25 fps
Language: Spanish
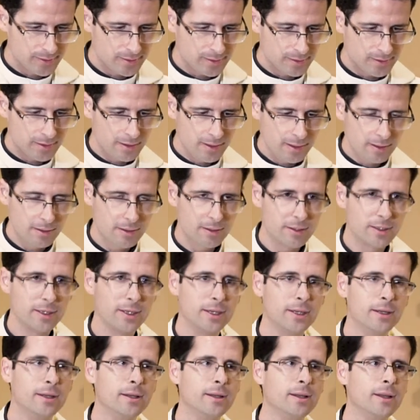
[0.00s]

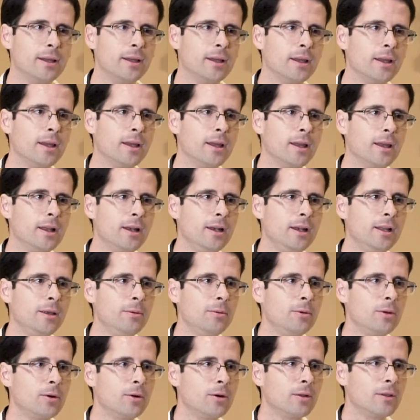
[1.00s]
Dice el
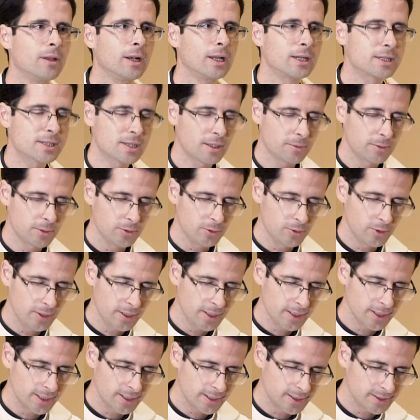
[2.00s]
libro de la
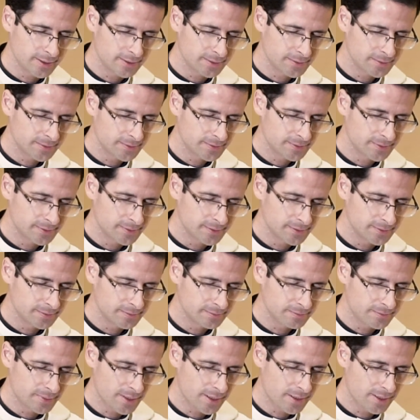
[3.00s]
sabiduría,
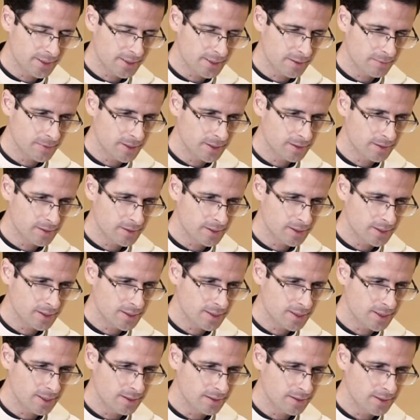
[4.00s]
precisamente
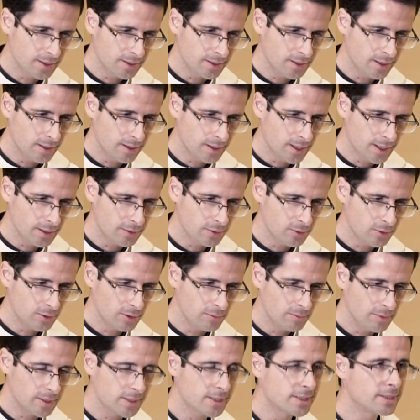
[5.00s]
sintetizando
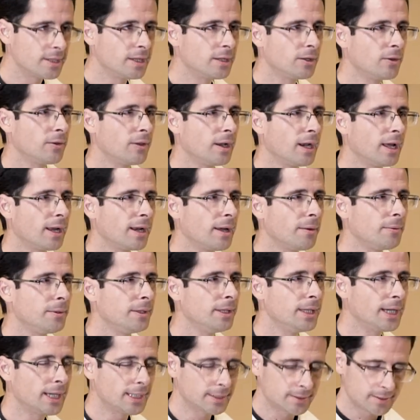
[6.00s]
el misterio de la
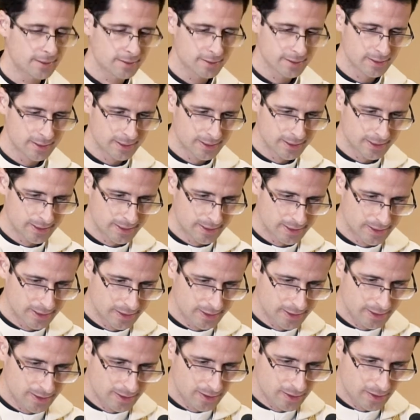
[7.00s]
Navidad,
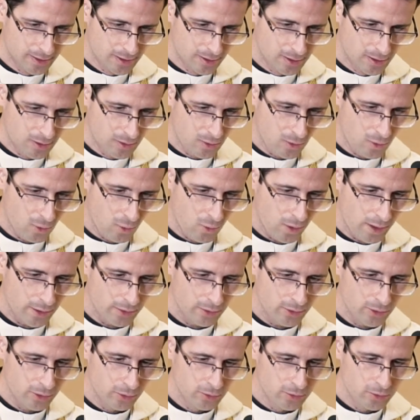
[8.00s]

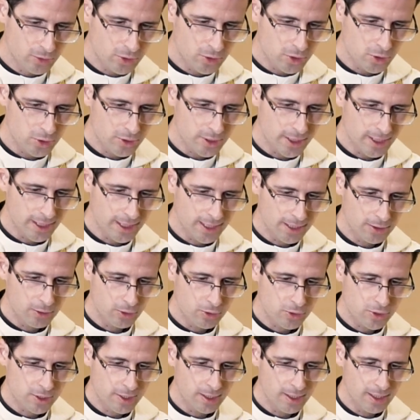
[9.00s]
cuando un
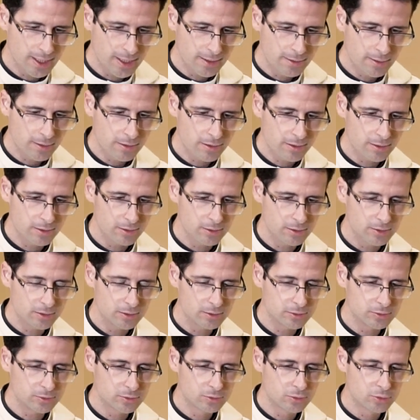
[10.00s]
sosegado
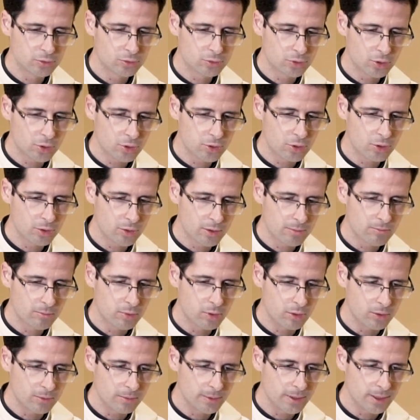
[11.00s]
silencio todo lo
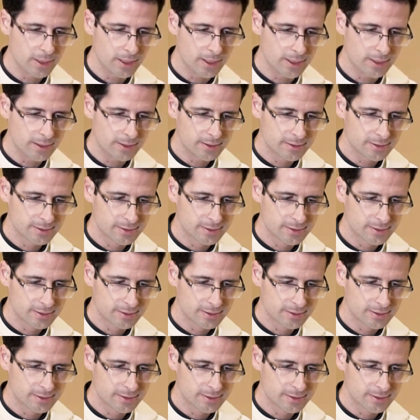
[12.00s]
envolvía,